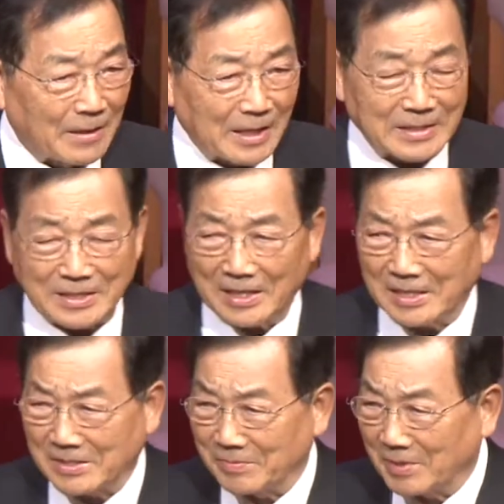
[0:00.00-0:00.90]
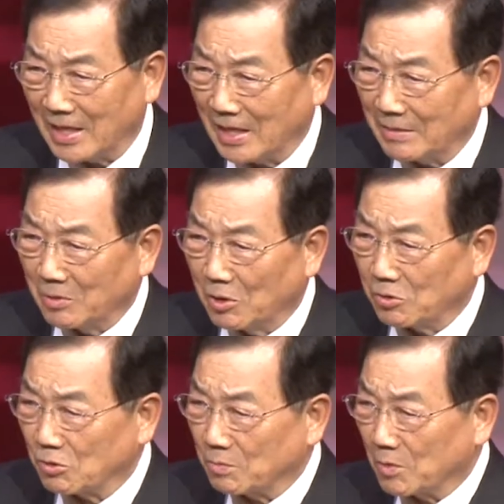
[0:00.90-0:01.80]
다시 하겠습니다. 뭐
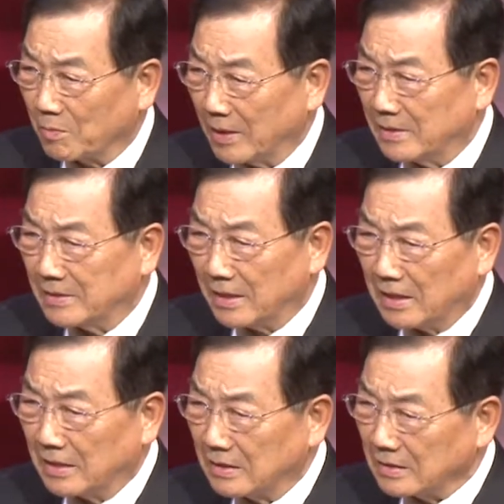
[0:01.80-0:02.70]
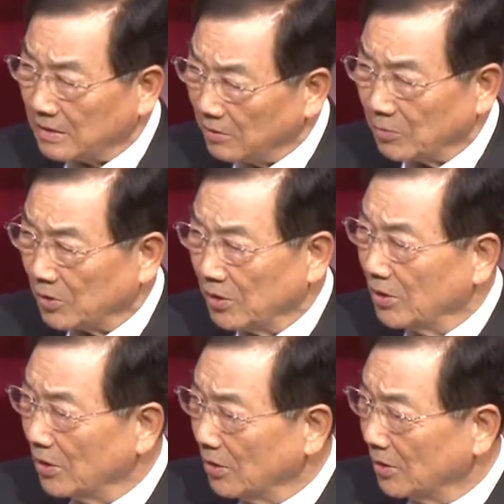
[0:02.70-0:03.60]
축복 받을 생각이 그렇게
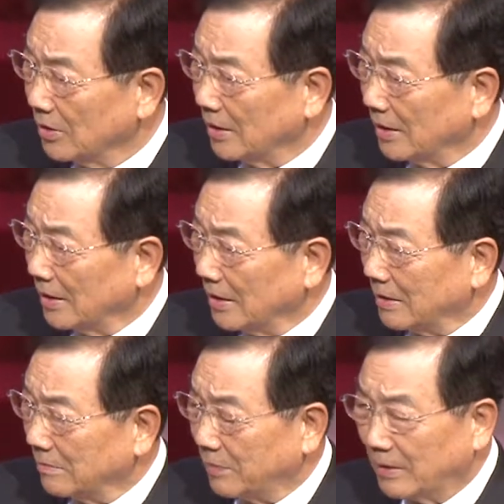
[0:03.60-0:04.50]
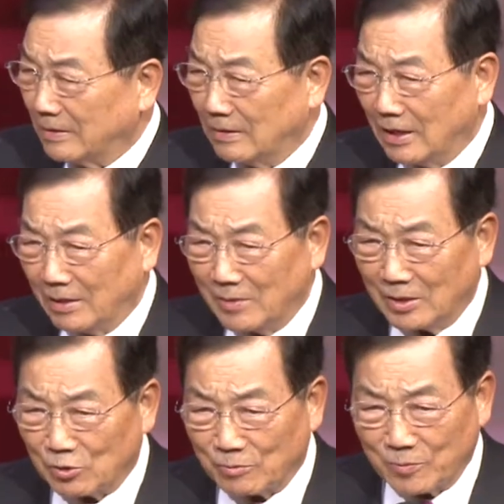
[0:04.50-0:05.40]
없어요. 베들렘의
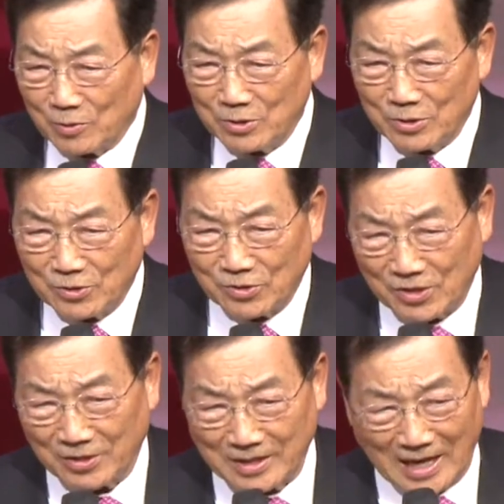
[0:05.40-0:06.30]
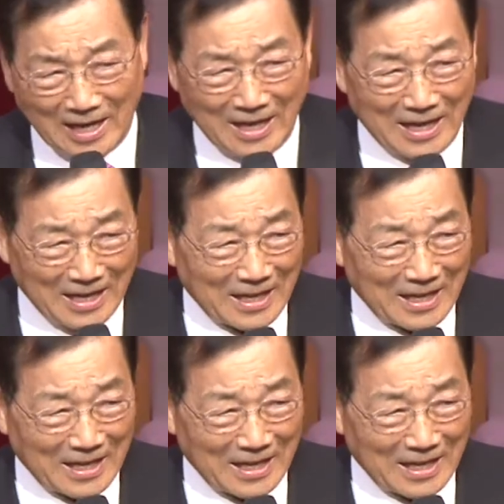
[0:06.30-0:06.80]
축복을 주셨다.